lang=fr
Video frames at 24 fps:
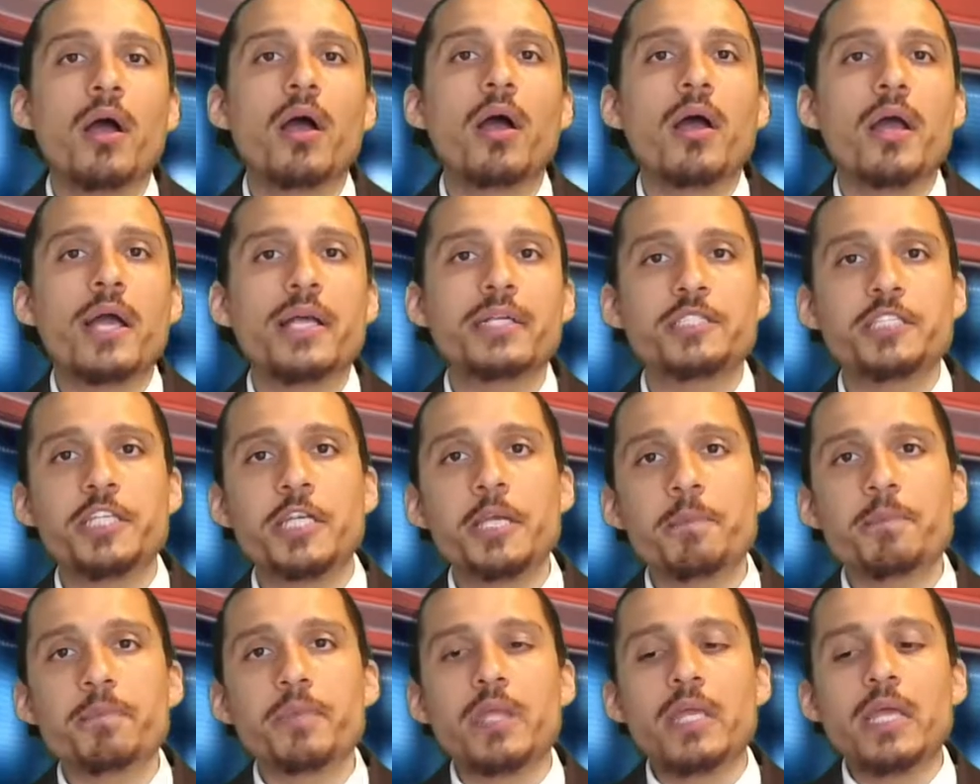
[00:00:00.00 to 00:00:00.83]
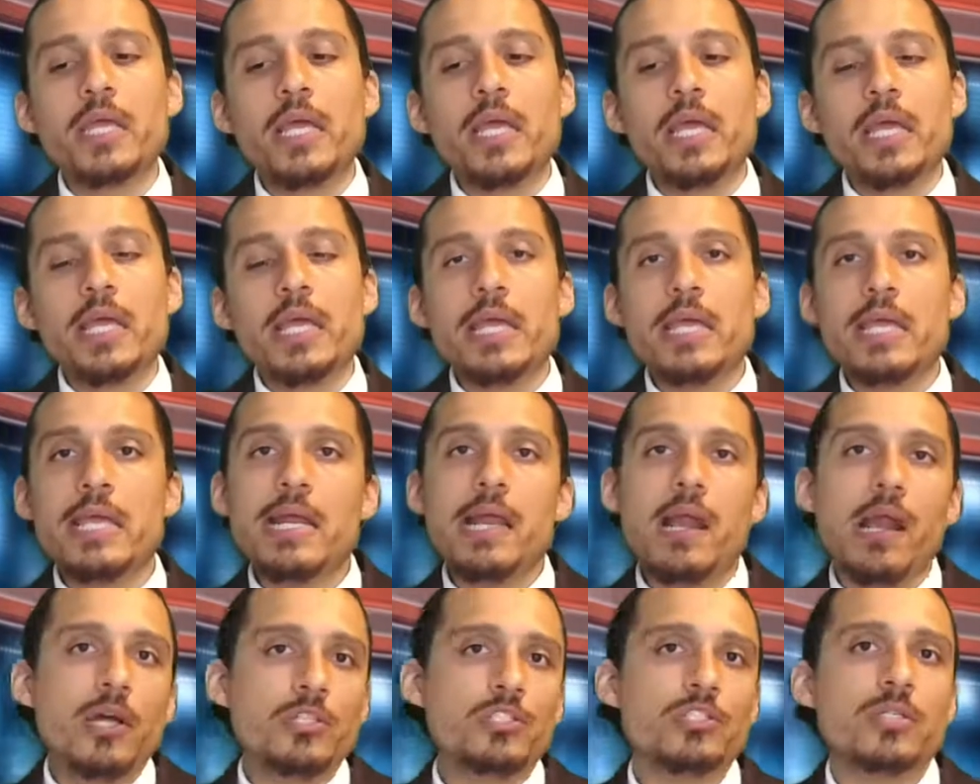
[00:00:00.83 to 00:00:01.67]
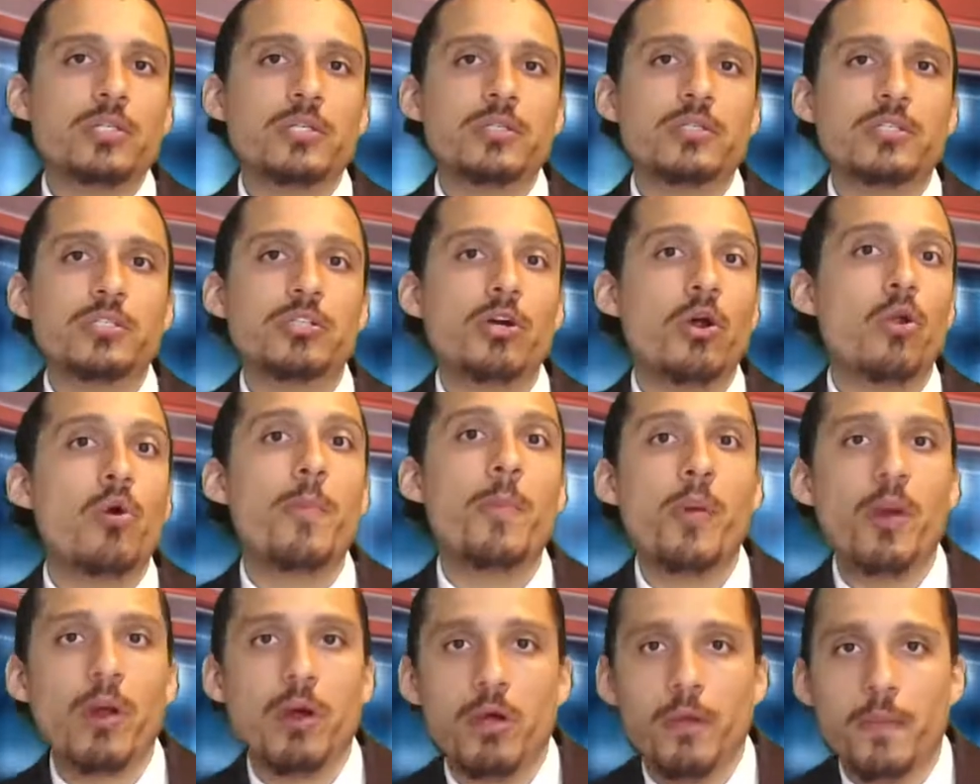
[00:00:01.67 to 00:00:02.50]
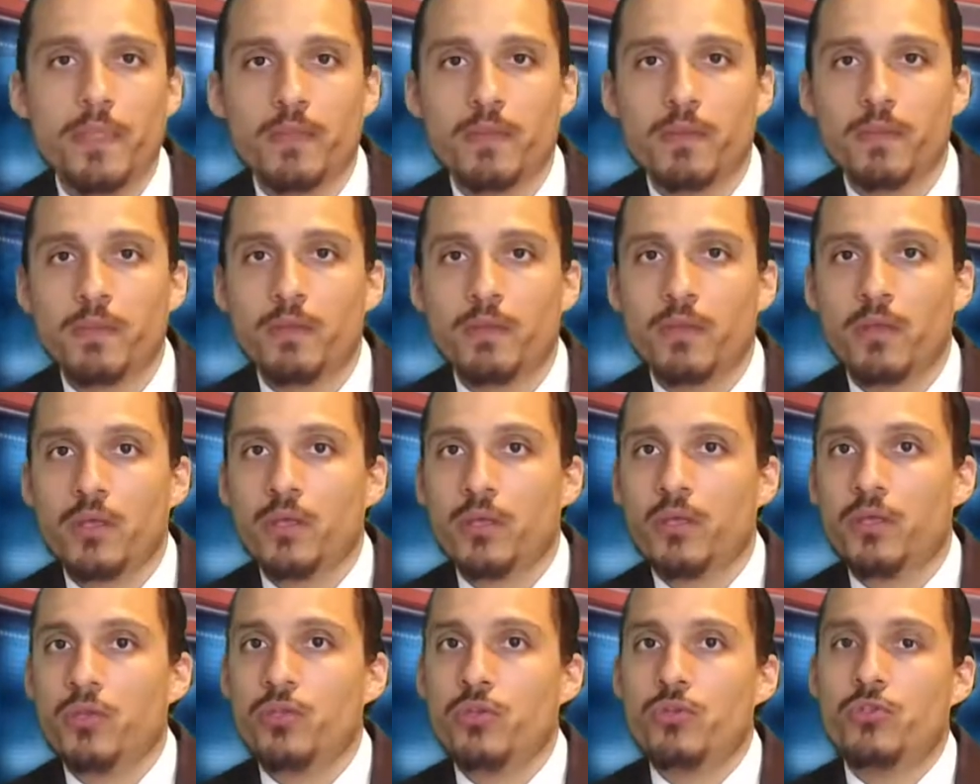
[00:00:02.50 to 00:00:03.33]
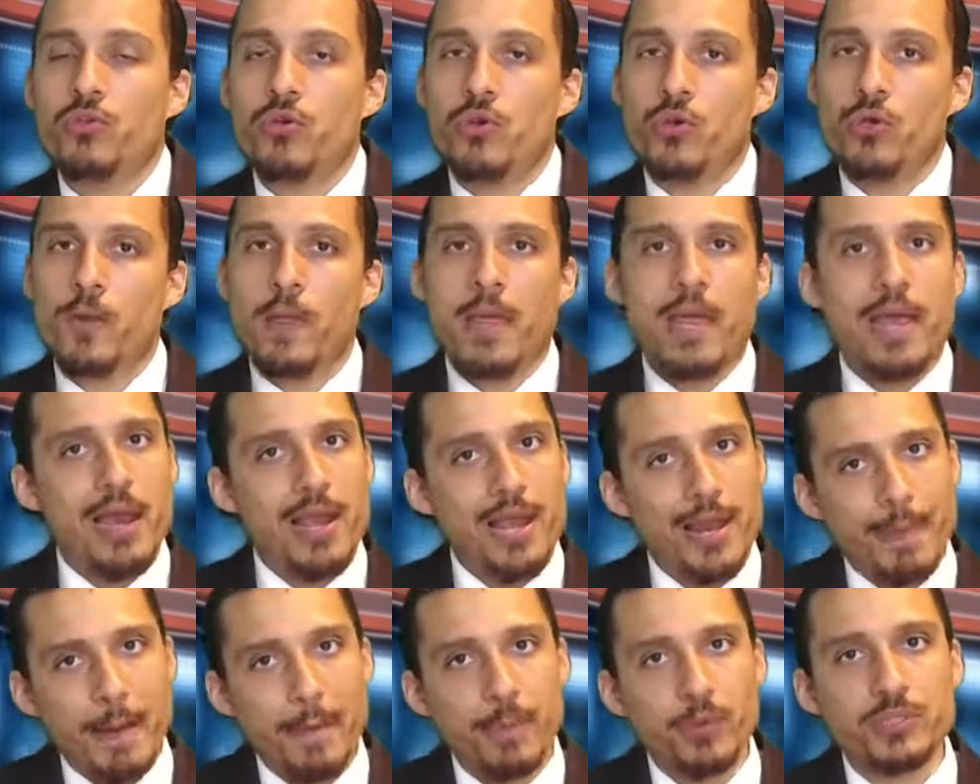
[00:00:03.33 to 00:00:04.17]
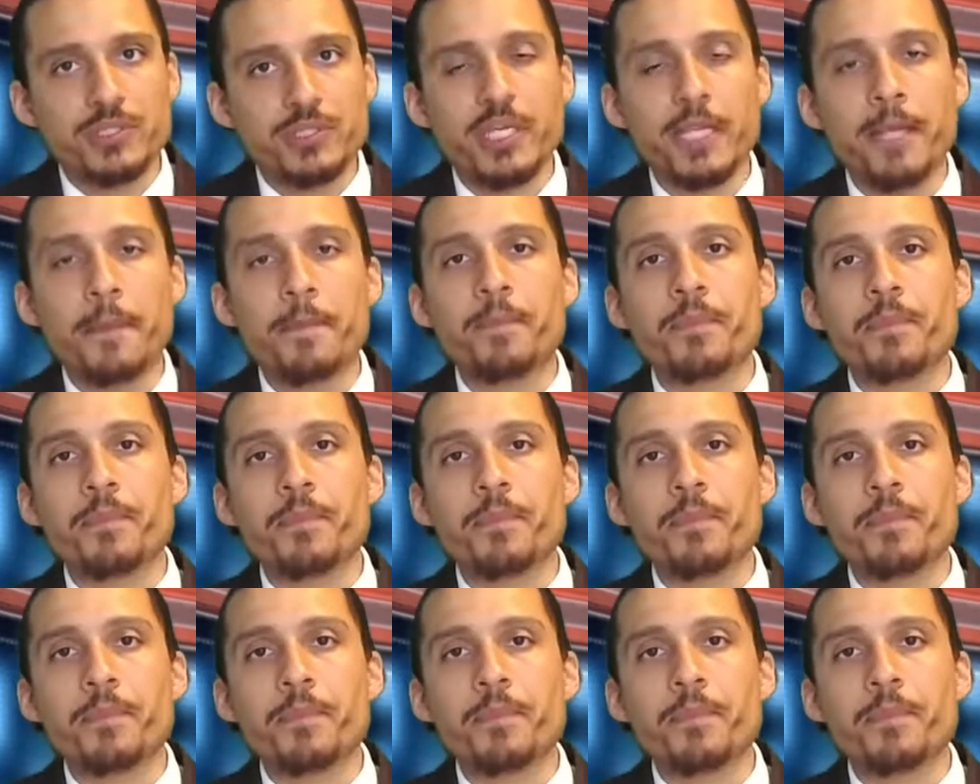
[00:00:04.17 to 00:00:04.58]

Ainsi, il entre dans le plan de la papauté